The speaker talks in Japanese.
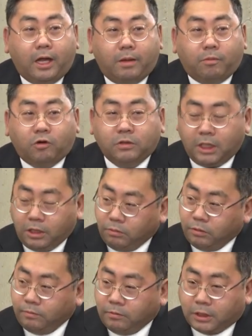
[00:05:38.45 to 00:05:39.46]
えー、木材の
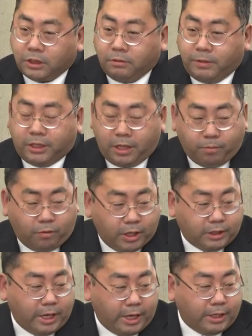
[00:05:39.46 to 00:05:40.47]
部分はすべて燃
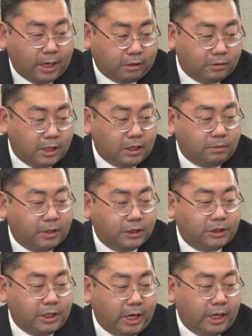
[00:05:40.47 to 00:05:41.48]
えてなくなりま
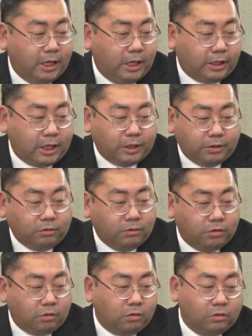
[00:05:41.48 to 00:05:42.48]
して結局
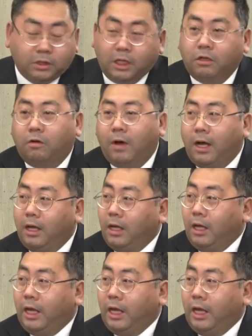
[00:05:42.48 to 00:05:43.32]
残ったのは、